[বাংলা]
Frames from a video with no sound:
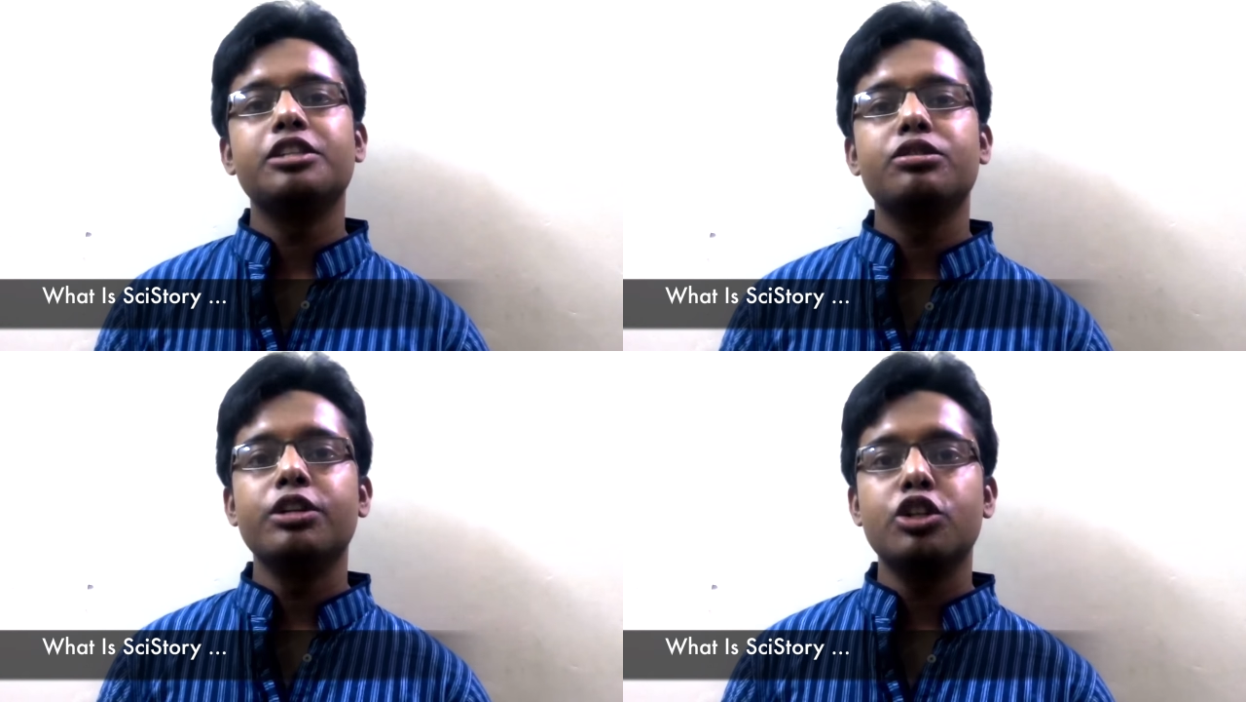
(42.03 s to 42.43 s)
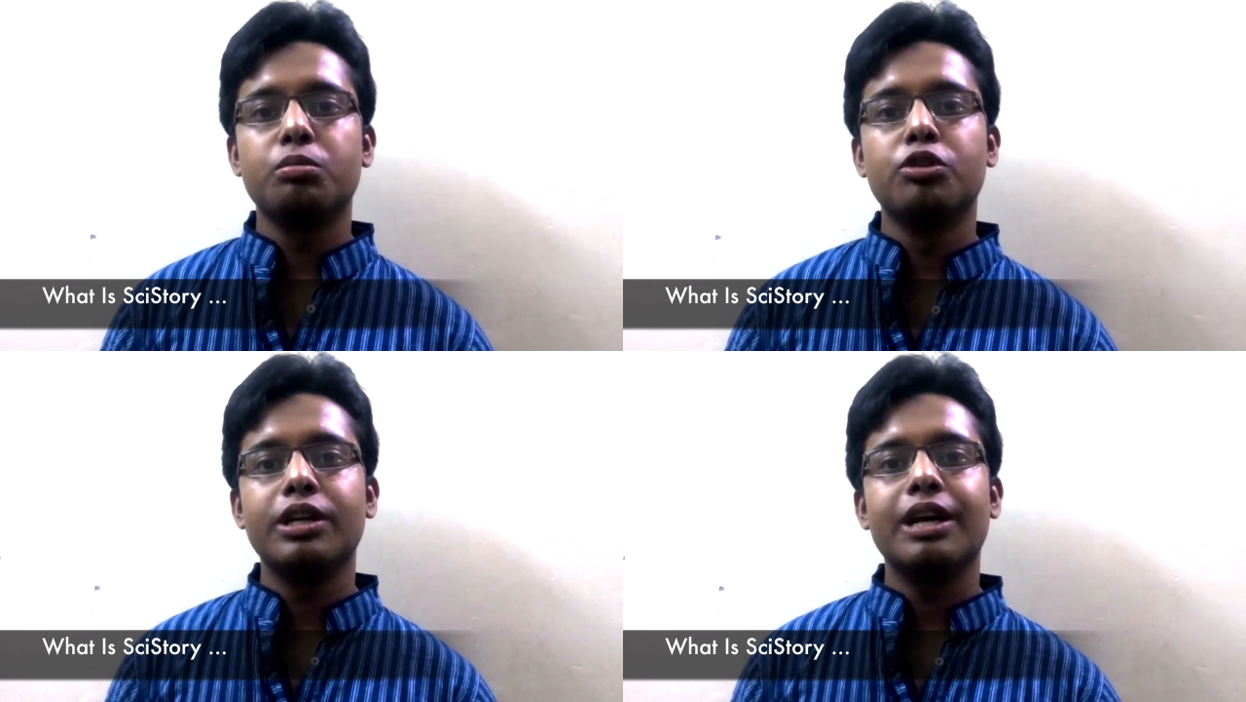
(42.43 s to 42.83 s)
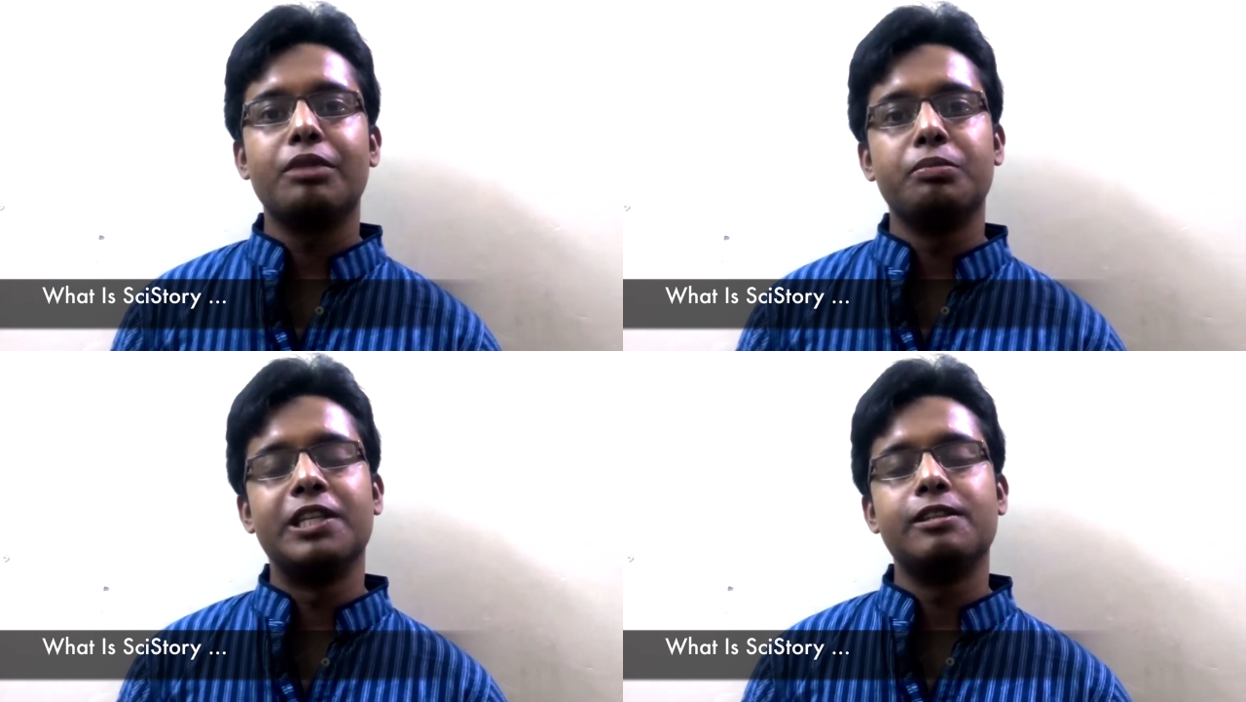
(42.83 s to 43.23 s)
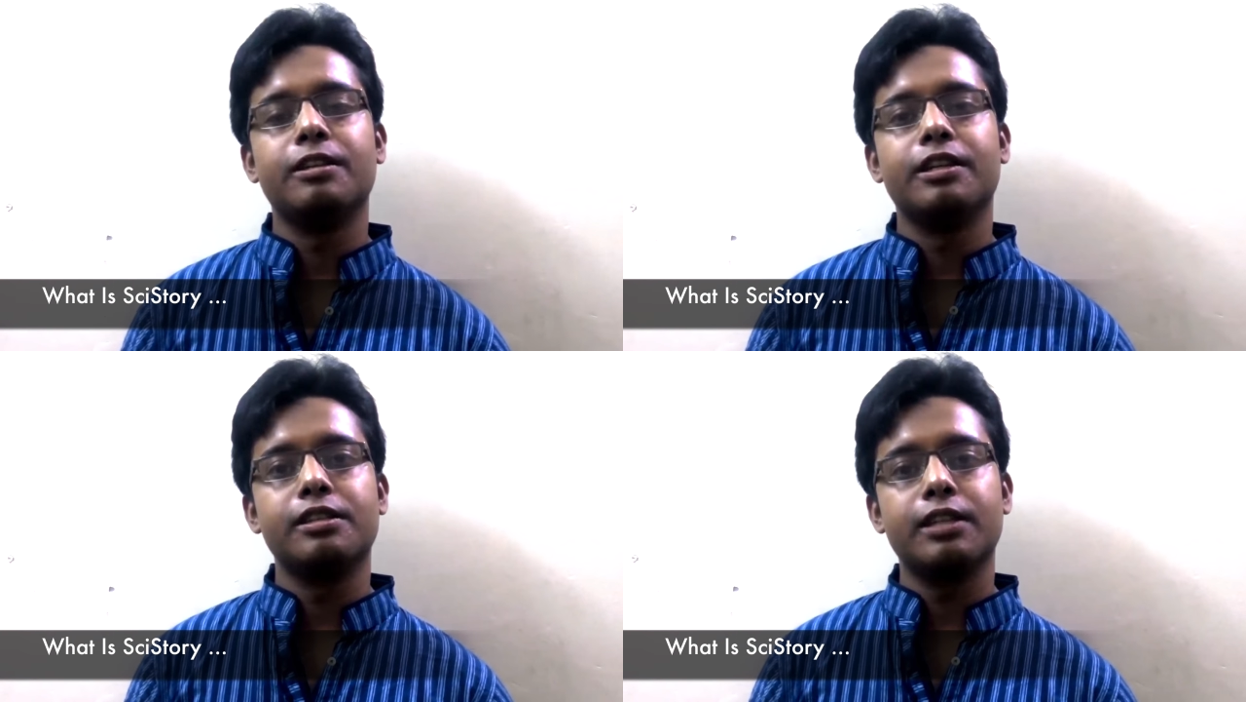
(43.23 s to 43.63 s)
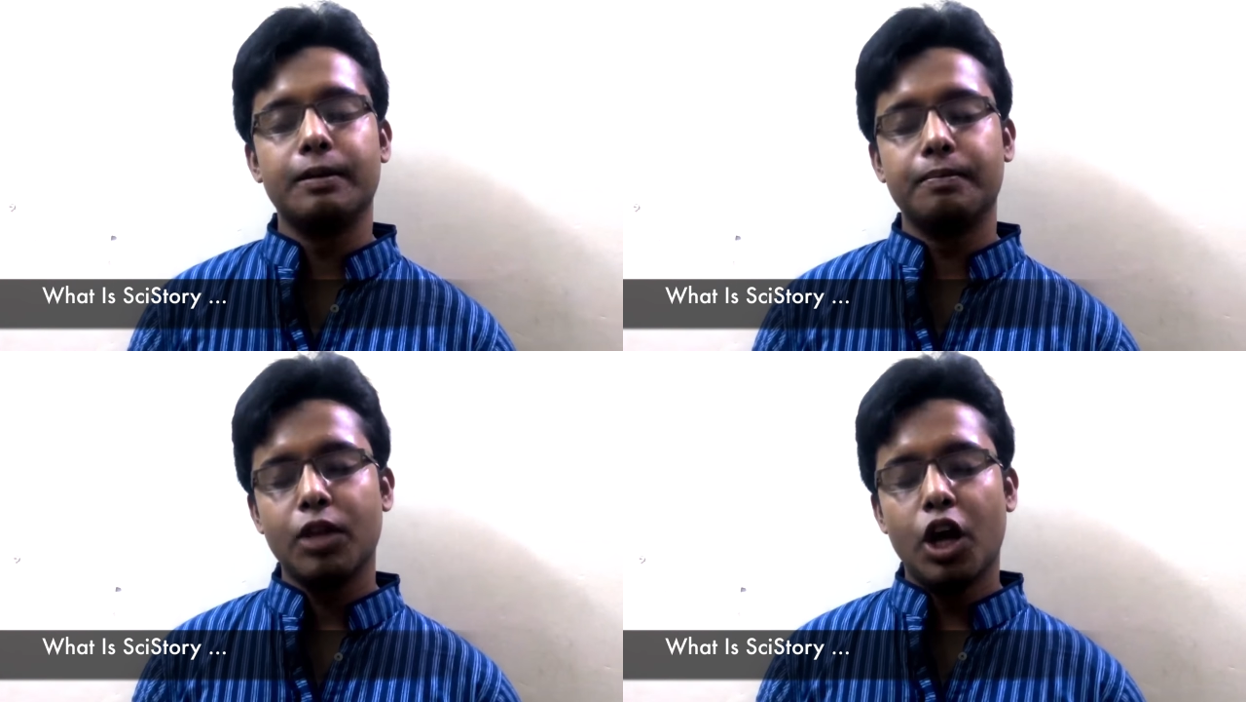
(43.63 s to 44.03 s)
সায়েন্স স্টোরি শব্দটিকে আমরা বেছে
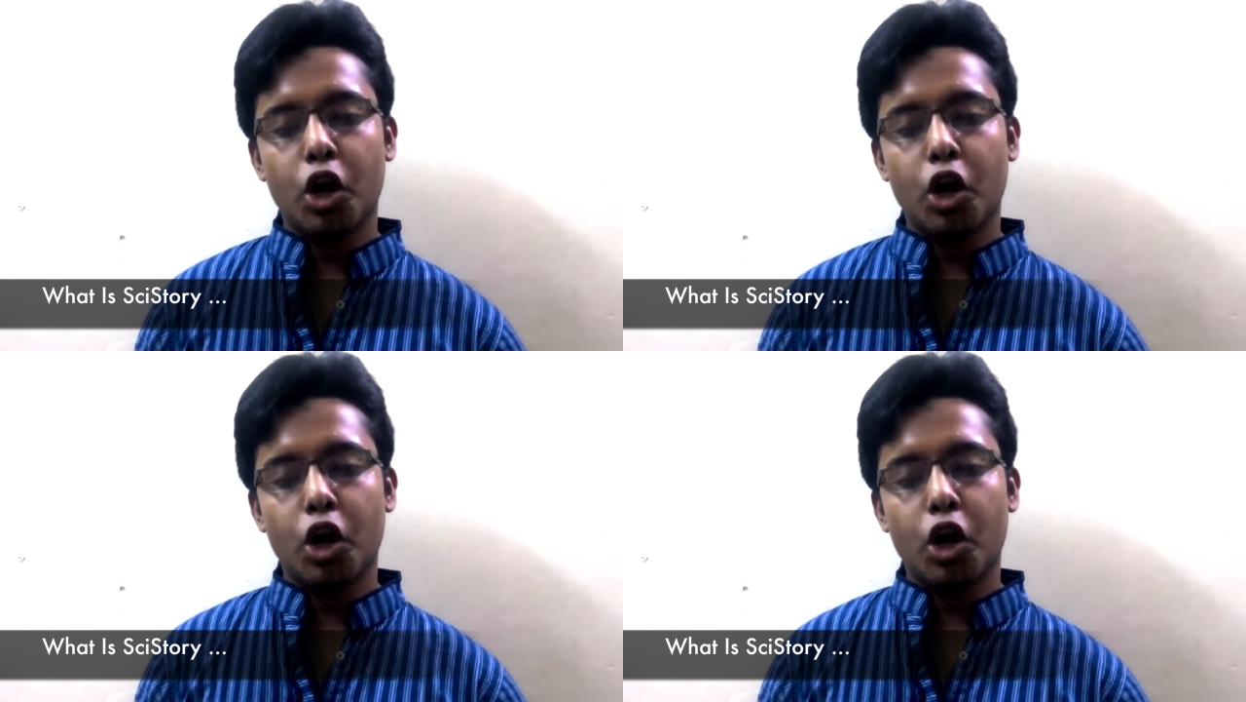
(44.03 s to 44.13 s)
নিয়েছি